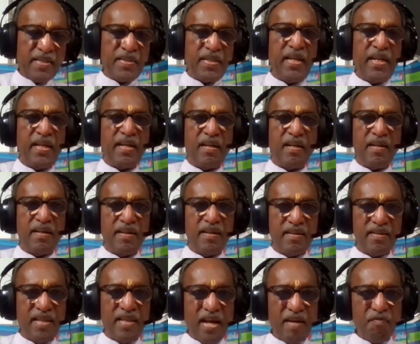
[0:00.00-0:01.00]
ஐ திங்க்
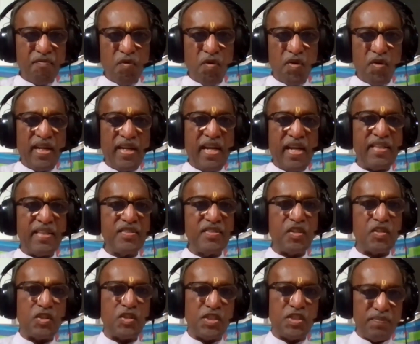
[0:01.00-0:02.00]
தேர் ஃபோர் ஐ
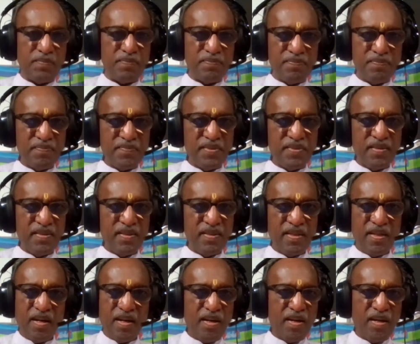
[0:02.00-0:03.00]
எக்ஸிஸ்ட்
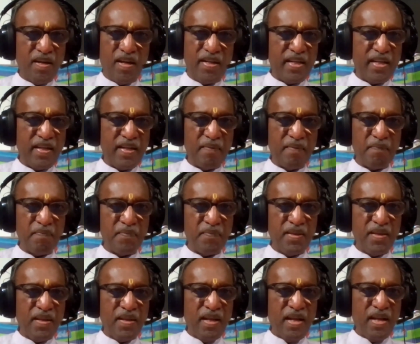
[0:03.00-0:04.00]
கேட்டுக்கலாம் நீங்க
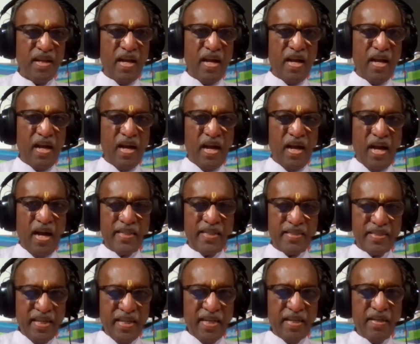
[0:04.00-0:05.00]

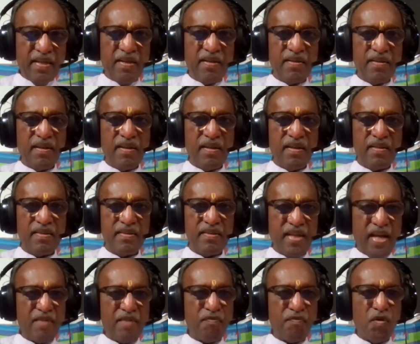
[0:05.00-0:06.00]
ஐ திங்க்
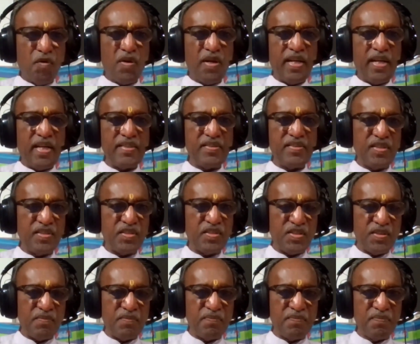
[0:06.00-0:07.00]
தேர் ஃபோர் ஐ
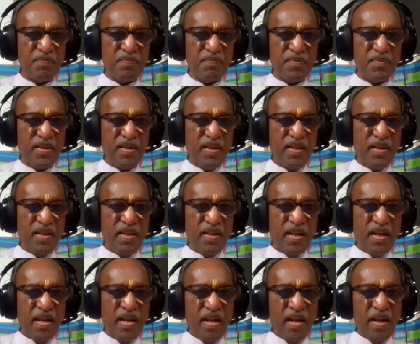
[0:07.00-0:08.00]
எக்ஸிஸ்ட்
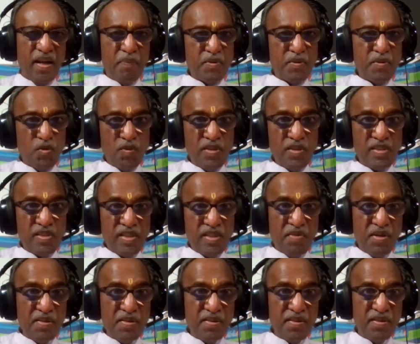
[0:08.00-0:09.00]
இப்படி சொல்வது
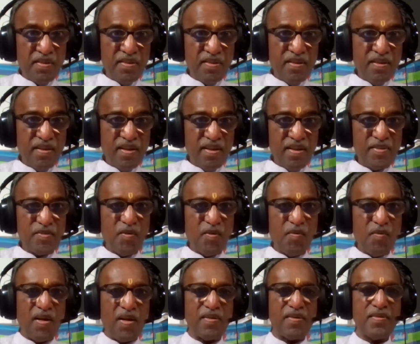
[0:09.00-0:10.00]
தவறு என்று
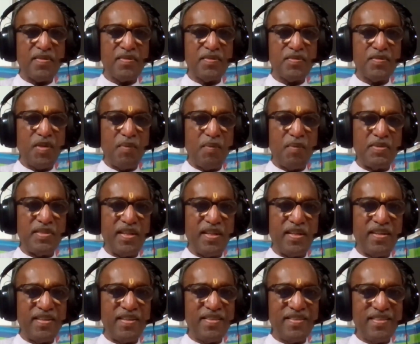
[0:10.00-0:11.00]
சொல்வார்
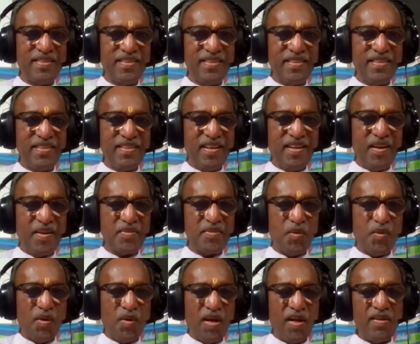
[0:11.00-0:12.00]
சுவாமிஜி
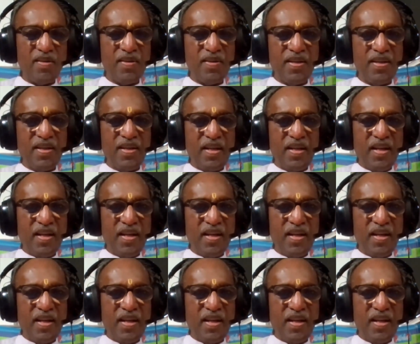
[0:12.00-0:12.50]
அவர் சொல்லுவார்